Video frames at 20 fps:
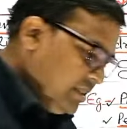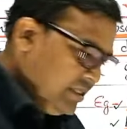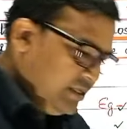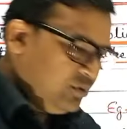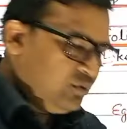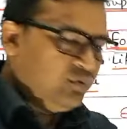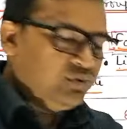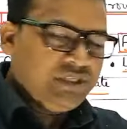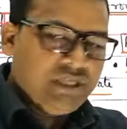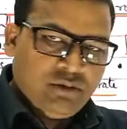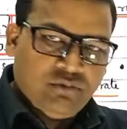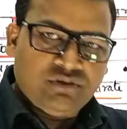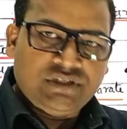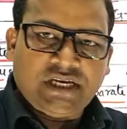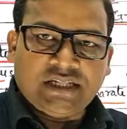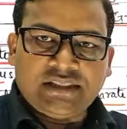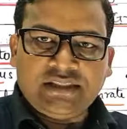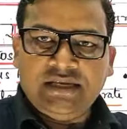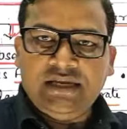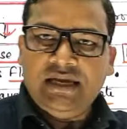देखते हैं दूसरे उग
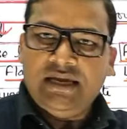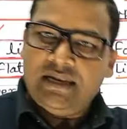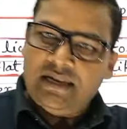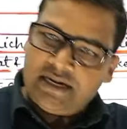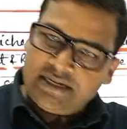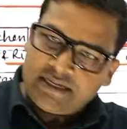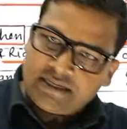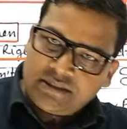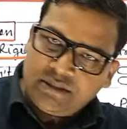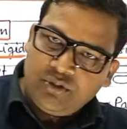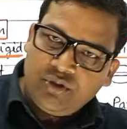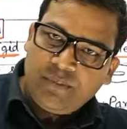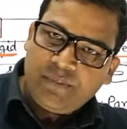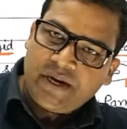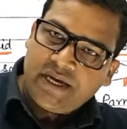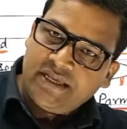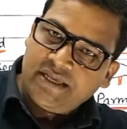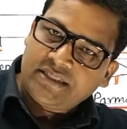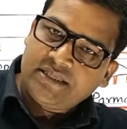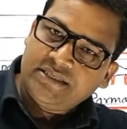जाते हैं लटकते हुए
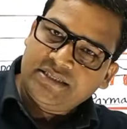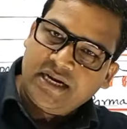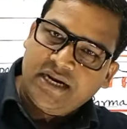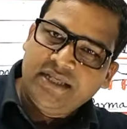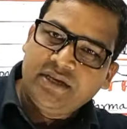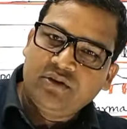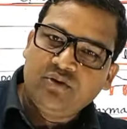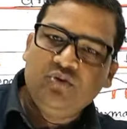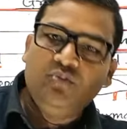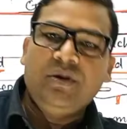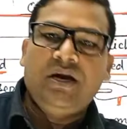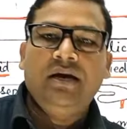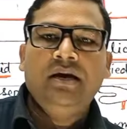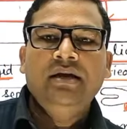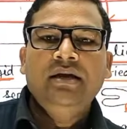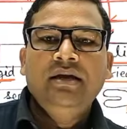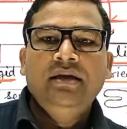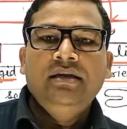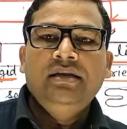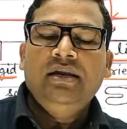पाए जाते हैं झाड़ी नुमा
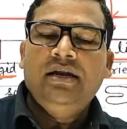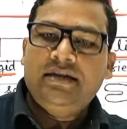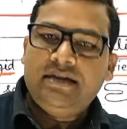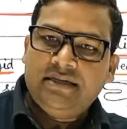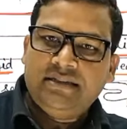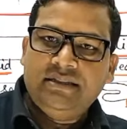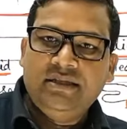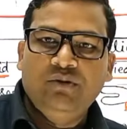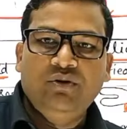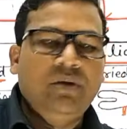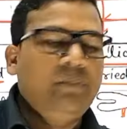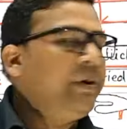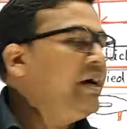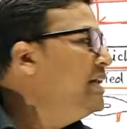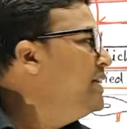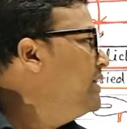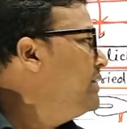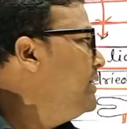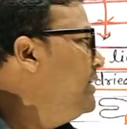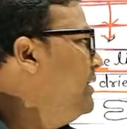ये लटकते हुए
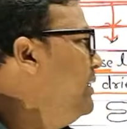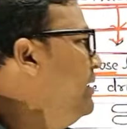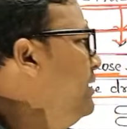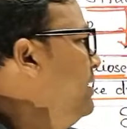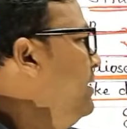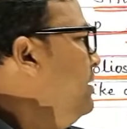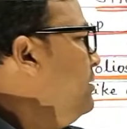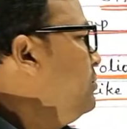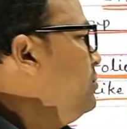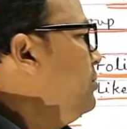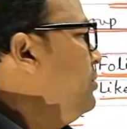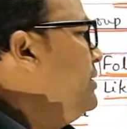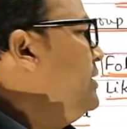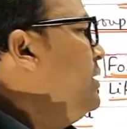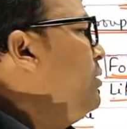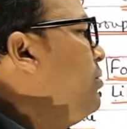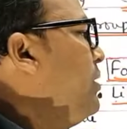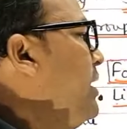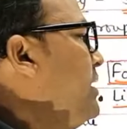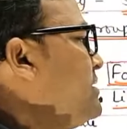पाए जाते हैं तो
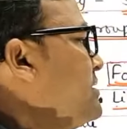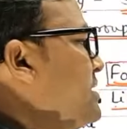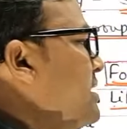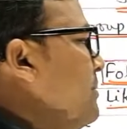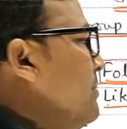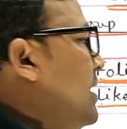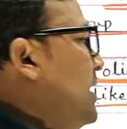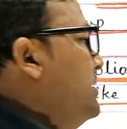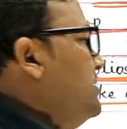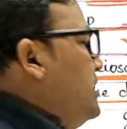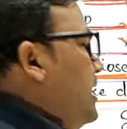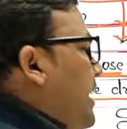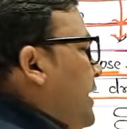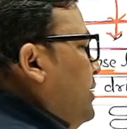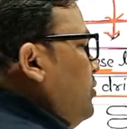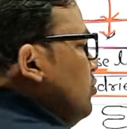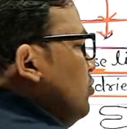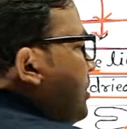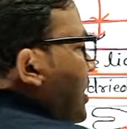ये हो गया सरब लाइक झाड़ी